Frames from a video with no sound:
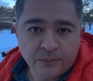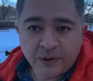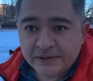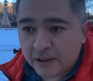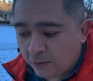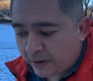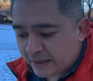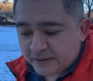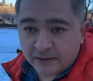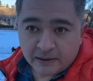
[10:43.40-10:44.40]
pues el
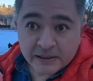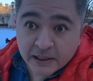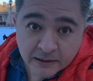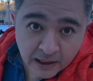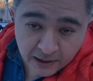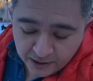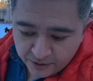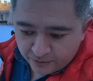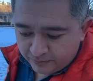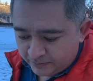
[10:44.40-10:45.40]
juez les quita el
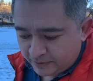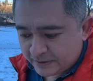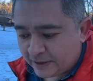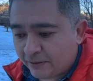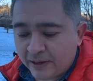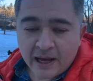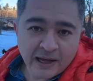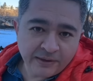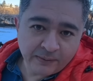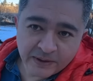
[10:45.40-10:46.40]
niño y se lo da a
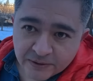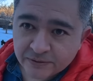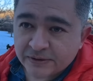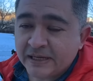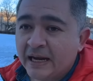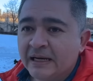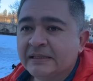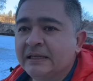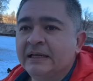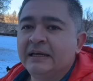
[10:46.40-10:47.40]
servicios sociales
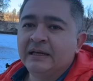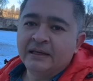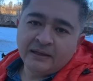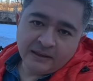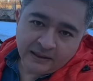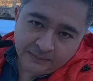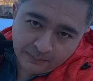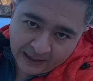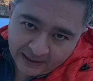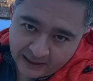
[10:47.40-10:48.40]
y
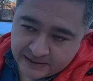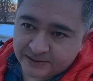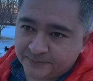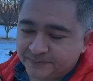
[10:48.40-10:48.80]
pailas.